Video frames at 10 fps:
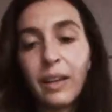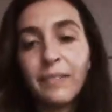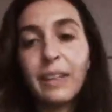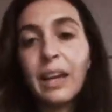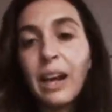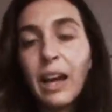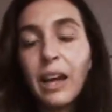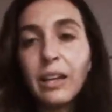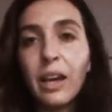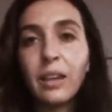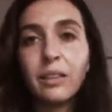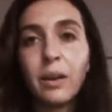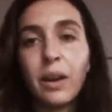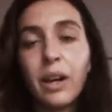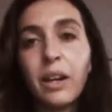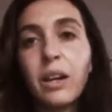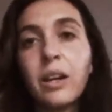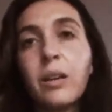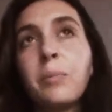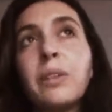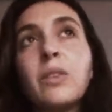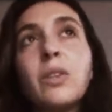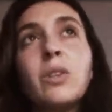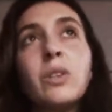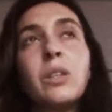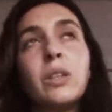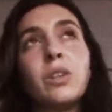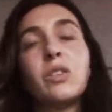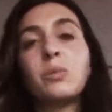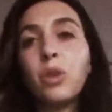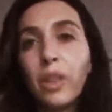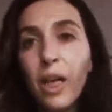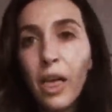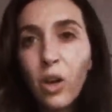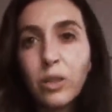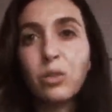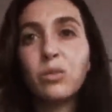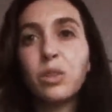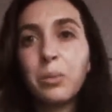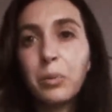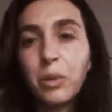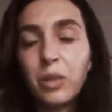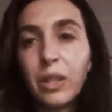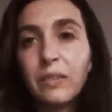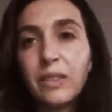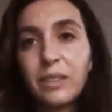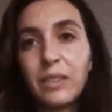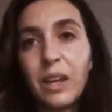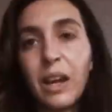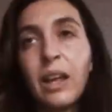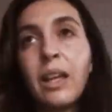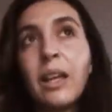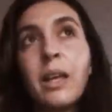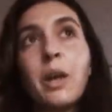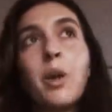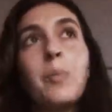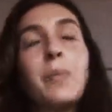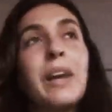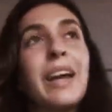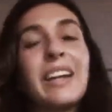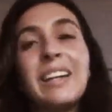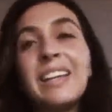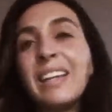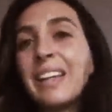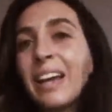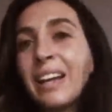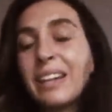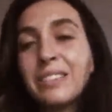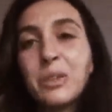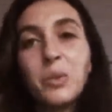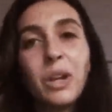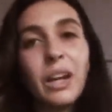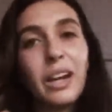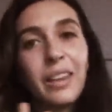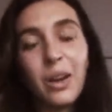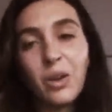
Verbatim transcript: la tela y a trabajar el patrón y los bordados que son siempre importantes y tal. La realidad es que casi nunca la idea